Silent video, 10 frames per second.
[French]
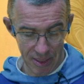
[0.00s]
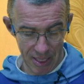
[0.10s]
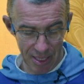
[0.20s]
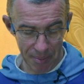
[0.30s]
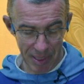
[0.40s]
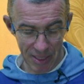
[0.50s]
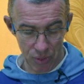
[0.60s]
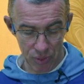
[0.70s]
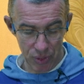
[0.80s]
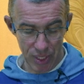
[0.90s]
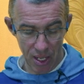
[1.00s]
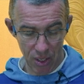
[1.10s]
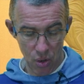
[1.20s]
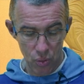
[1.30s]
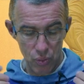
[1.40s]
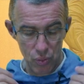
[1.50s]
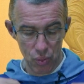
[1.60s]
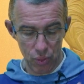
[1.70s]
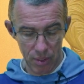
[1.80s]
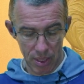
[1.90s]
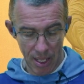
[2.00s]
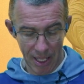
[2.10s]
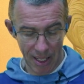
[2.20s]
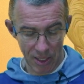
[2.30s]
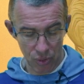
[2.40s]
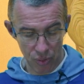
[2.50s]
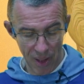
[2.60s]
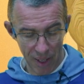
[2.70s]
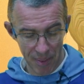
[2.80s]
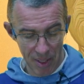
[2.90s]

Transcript: cette présence du Seigneur en nous, l'incarnation du Verbe,